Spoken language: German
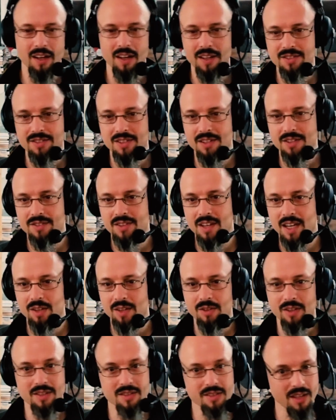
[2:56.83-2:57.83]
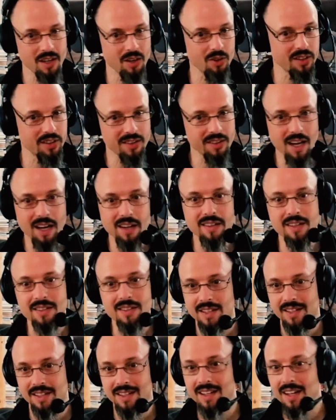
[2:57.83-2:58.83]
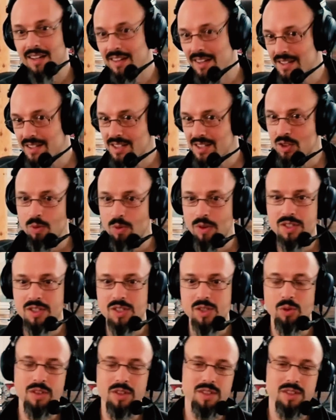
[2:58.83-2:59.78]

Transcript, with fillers: lästig sein oder das kann auch eine Taktik sein, je nach der Situation.